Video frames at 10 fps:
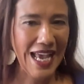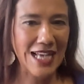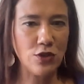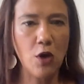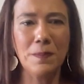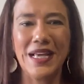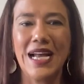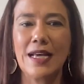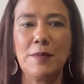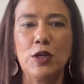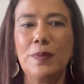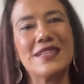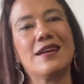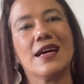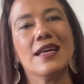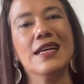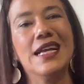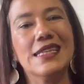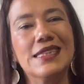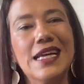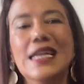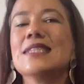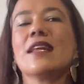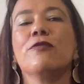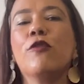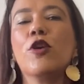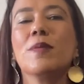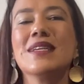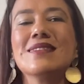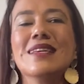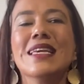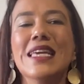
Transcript: Eso complica el camino para sacar adelante las reformas